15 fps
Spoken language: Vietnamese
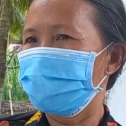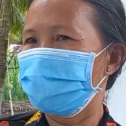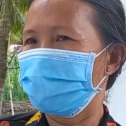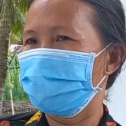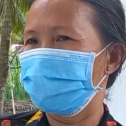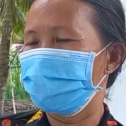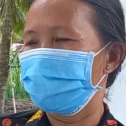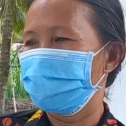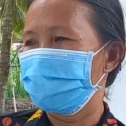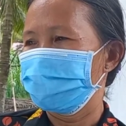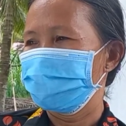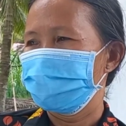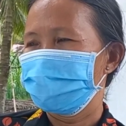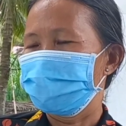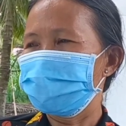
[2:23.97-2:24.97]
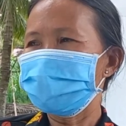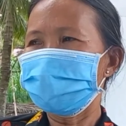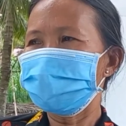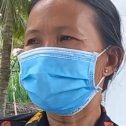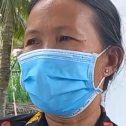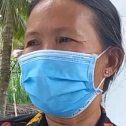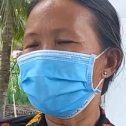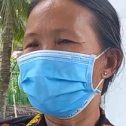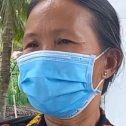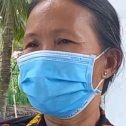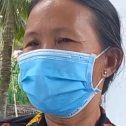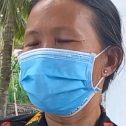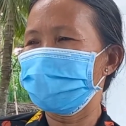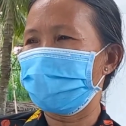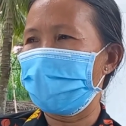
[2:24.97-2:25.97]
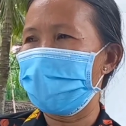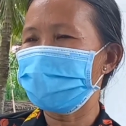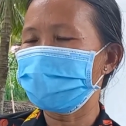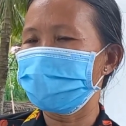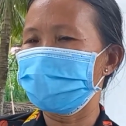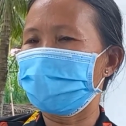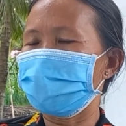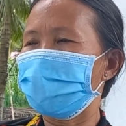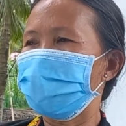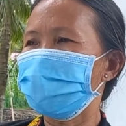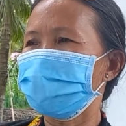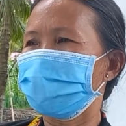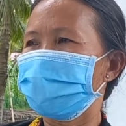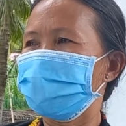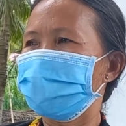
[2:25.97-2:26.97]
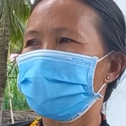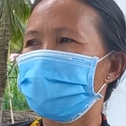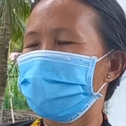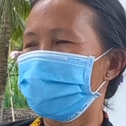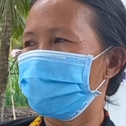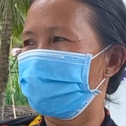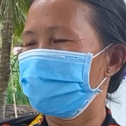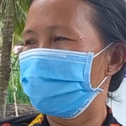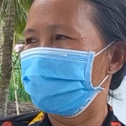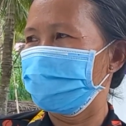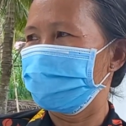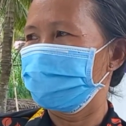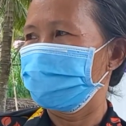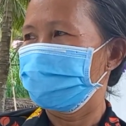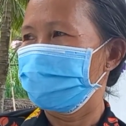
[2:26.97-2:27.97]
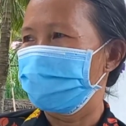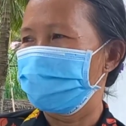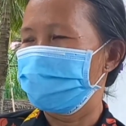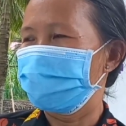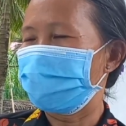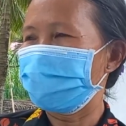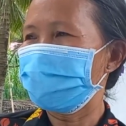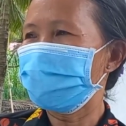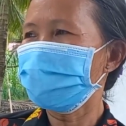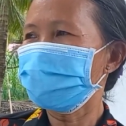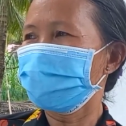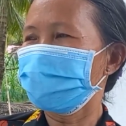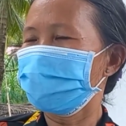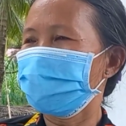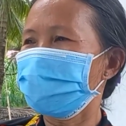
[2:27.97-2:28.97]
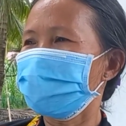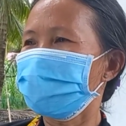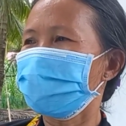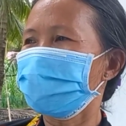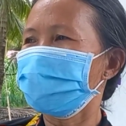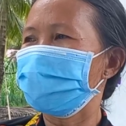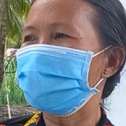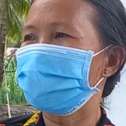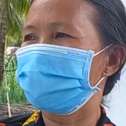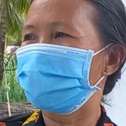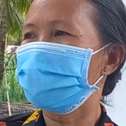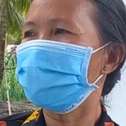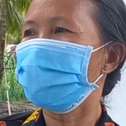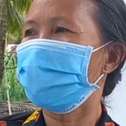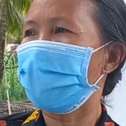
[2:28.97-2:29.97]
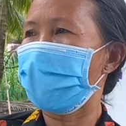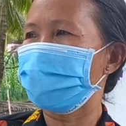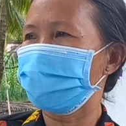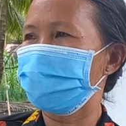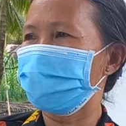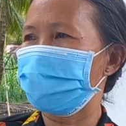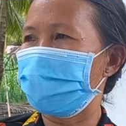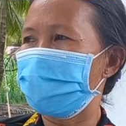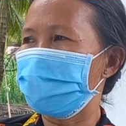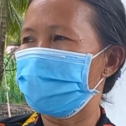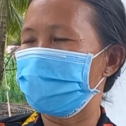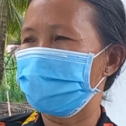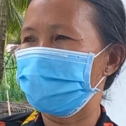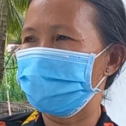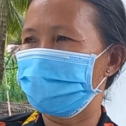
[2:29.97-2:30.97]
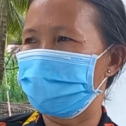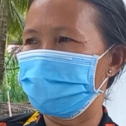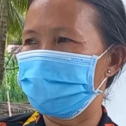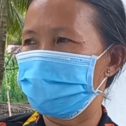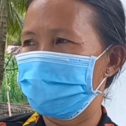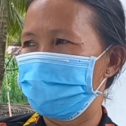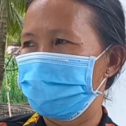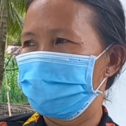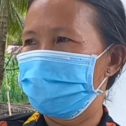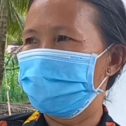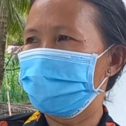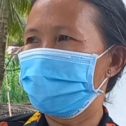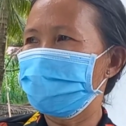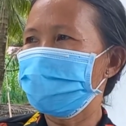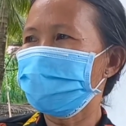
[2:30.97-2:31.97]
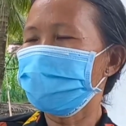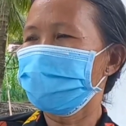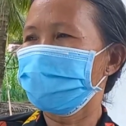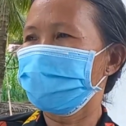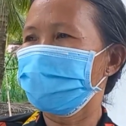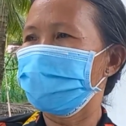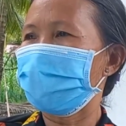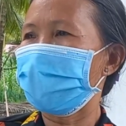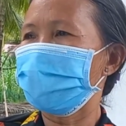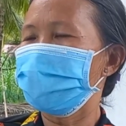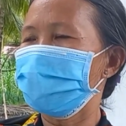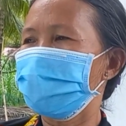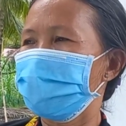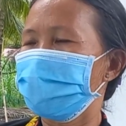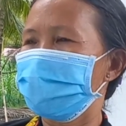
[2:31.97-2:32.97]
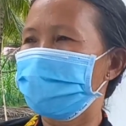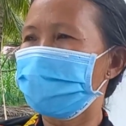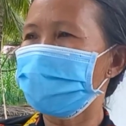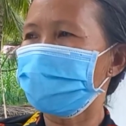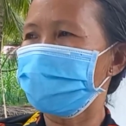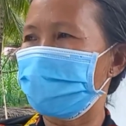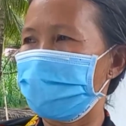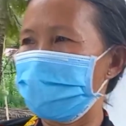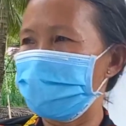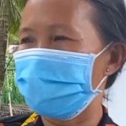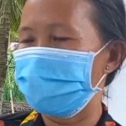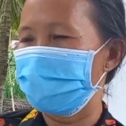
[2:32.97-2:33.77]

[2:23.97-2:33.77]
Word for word: Ừ, chứ không phải là riêng bả thì bả nói vậy thôi yeah. Dạ. bả nói đặng bả bả bả rửa quan cho bả đặng đặng à, bả nói là bao nhiêu người ghét bả